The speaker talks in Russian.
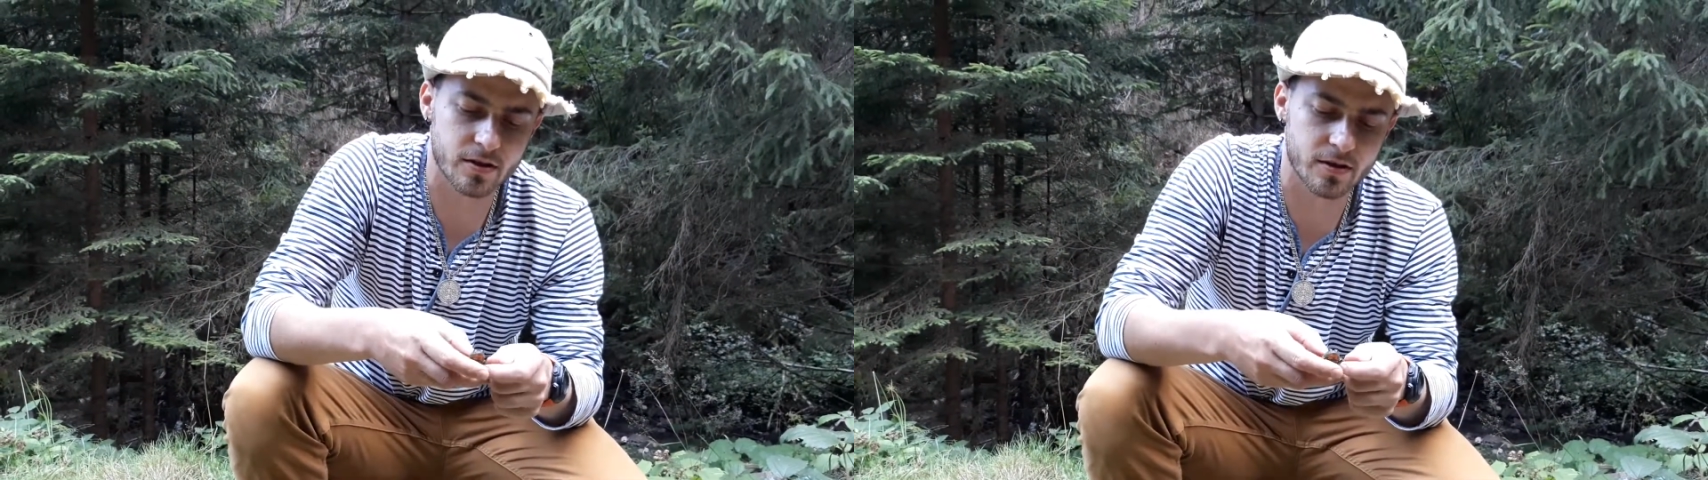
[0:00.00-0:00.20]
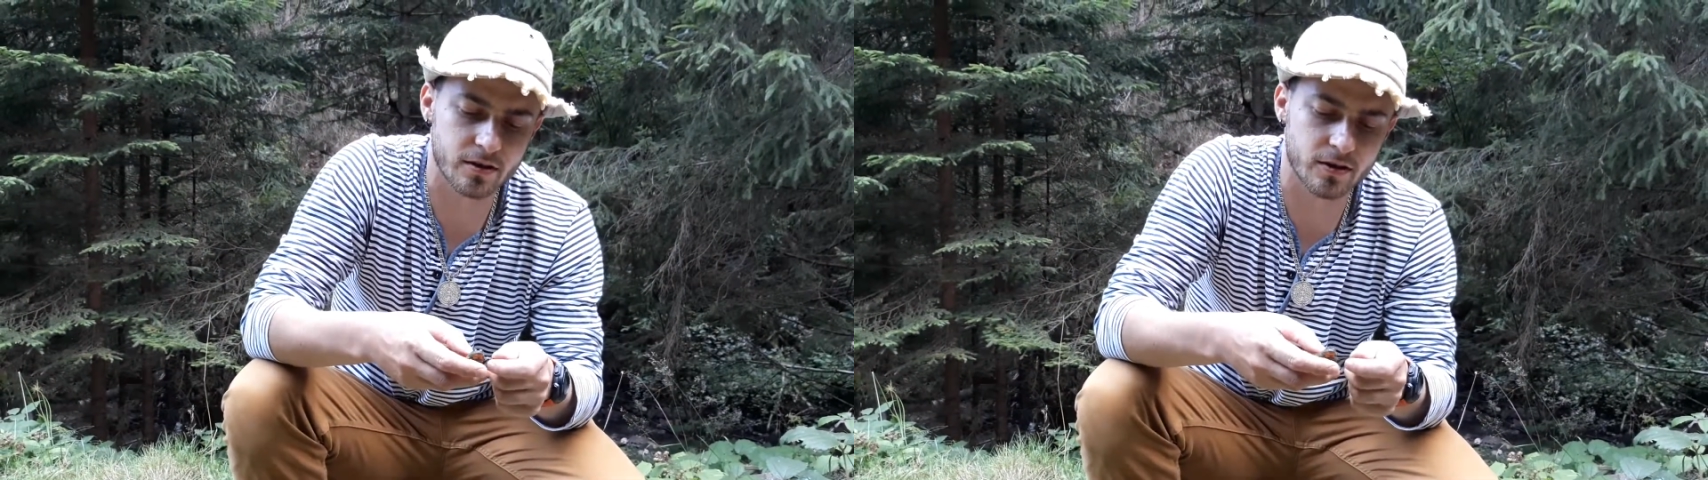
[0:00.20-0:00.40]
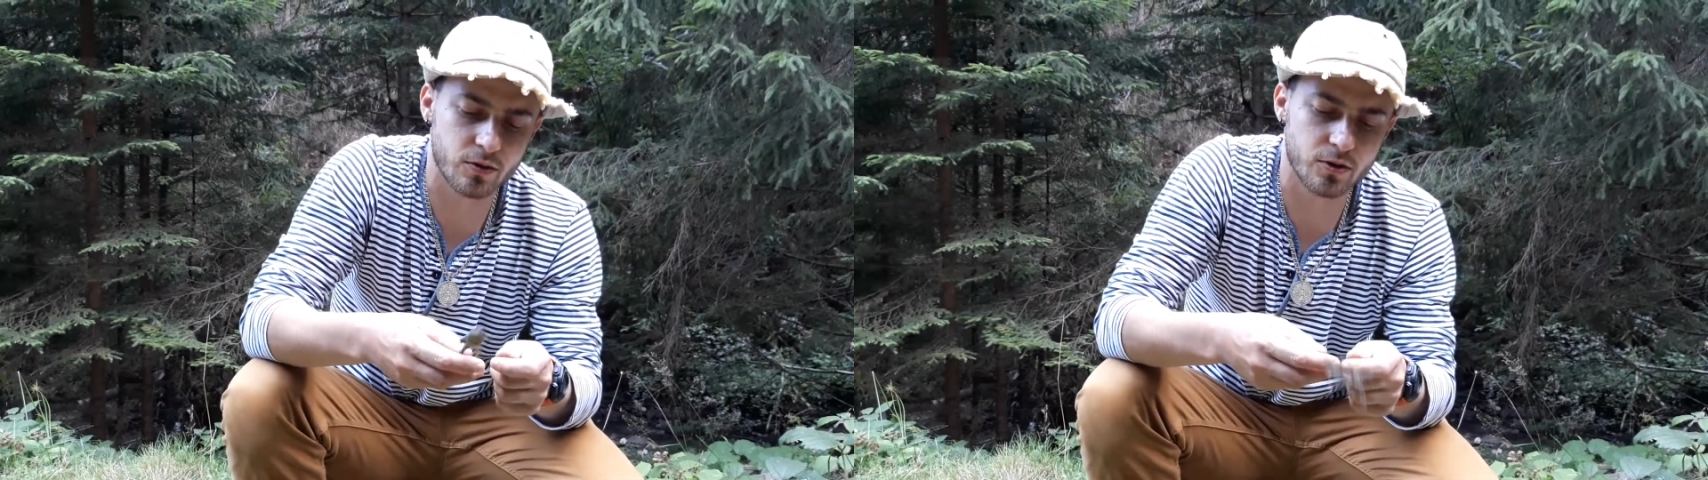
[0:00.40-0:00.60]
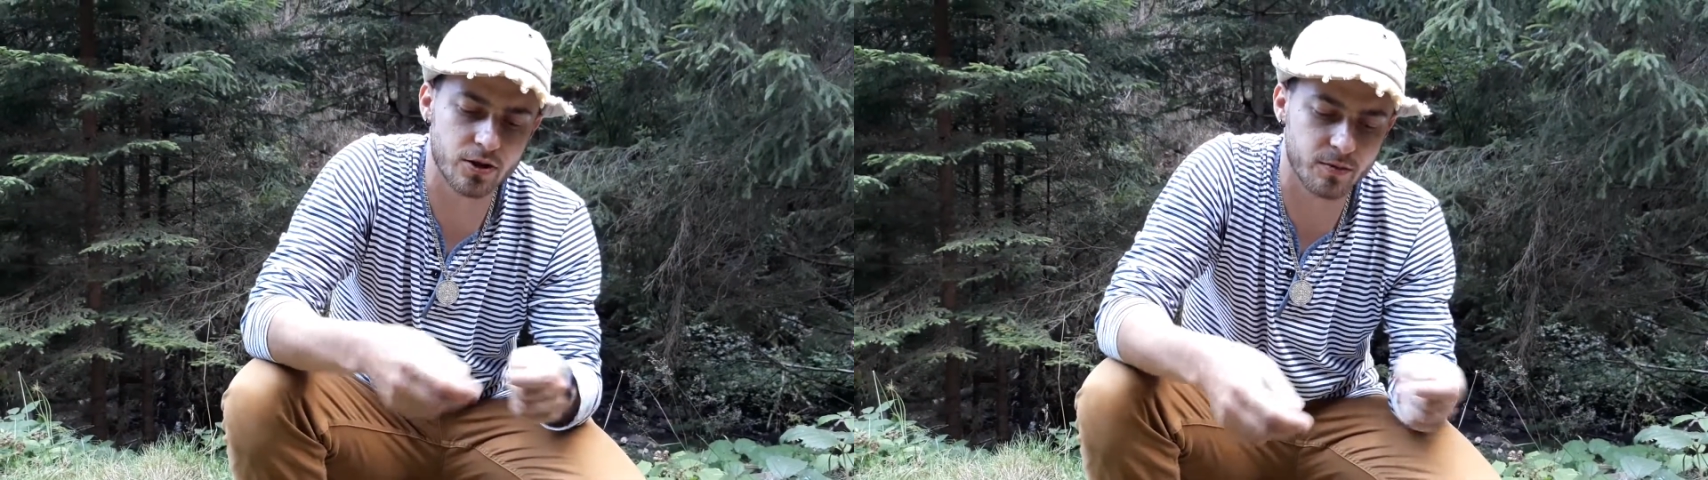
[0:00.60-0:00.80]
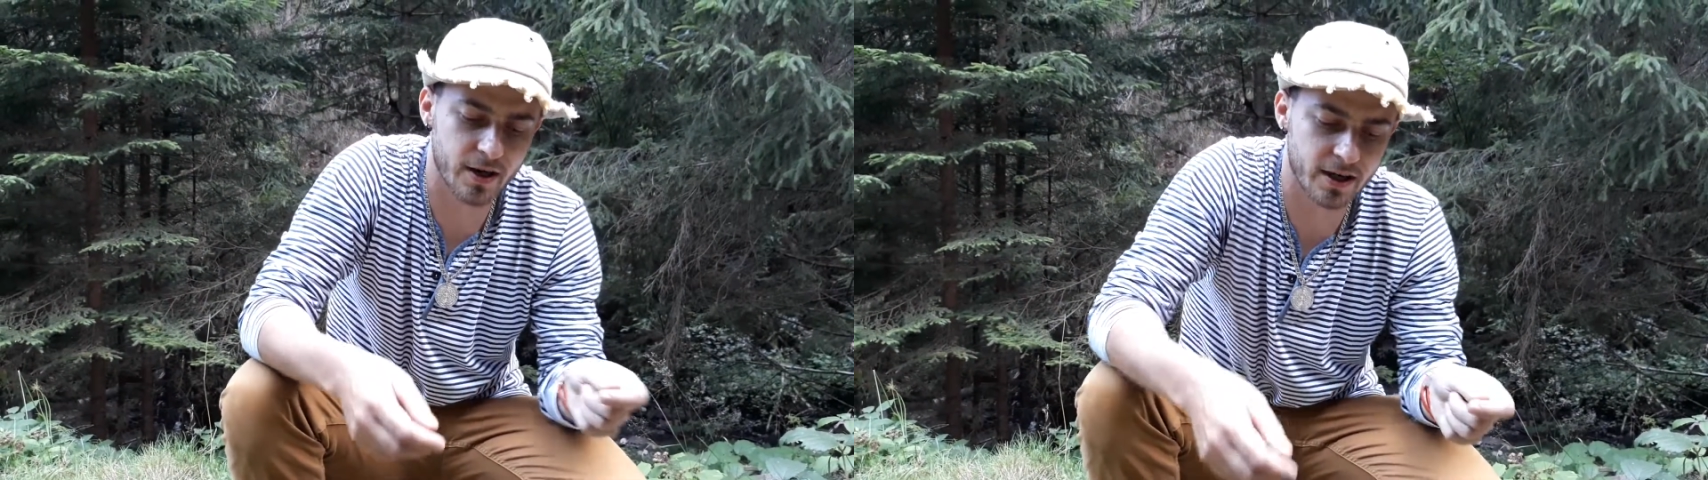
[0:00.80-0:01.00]
целая
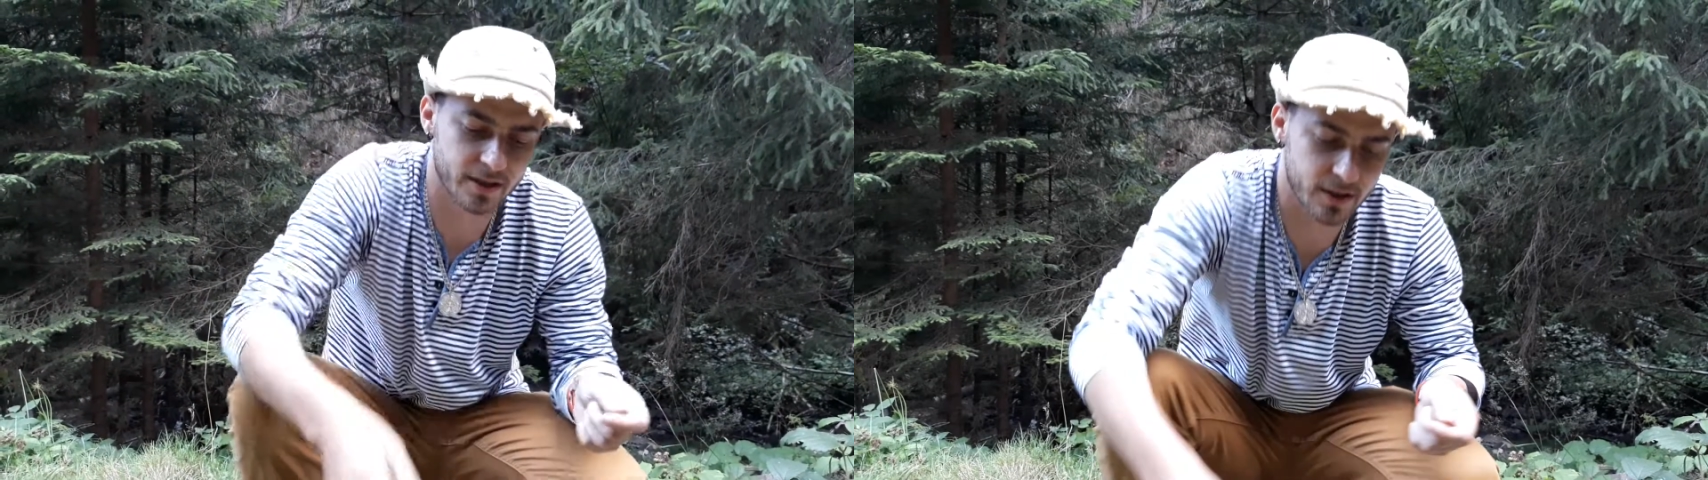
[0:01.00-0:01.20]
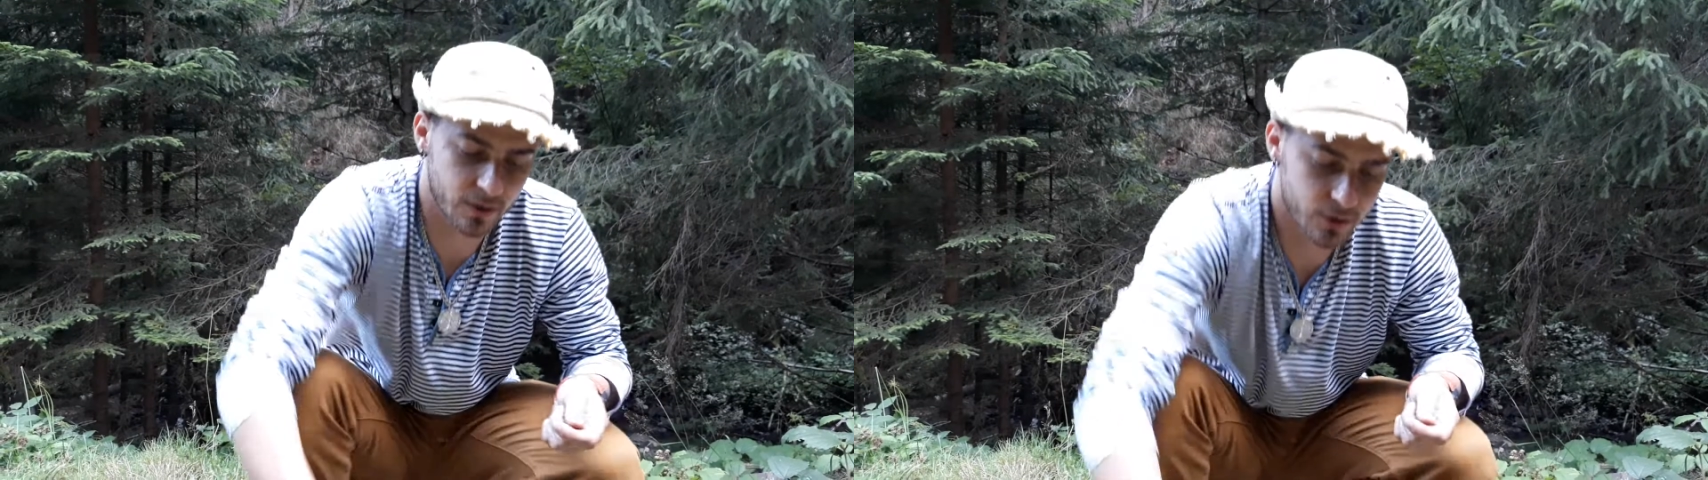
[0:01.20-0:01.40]
куча маленьких